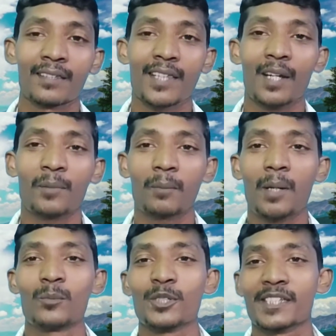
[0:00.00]
তার বাবা
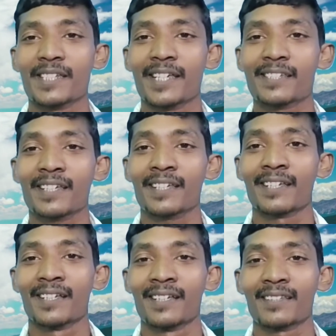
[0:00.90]
মুচকি হেসে
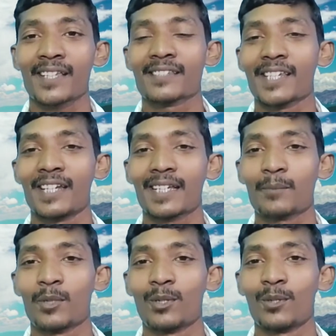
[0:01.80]
তার ছেলেকে
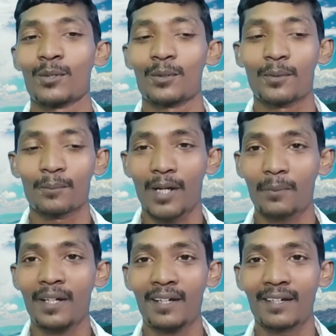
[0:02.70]
বলল
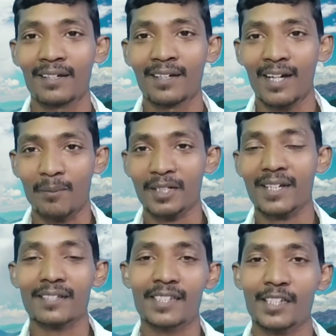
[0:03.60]
বাবা আমার
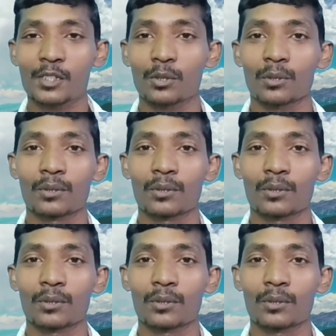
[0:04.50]
কাছে এসো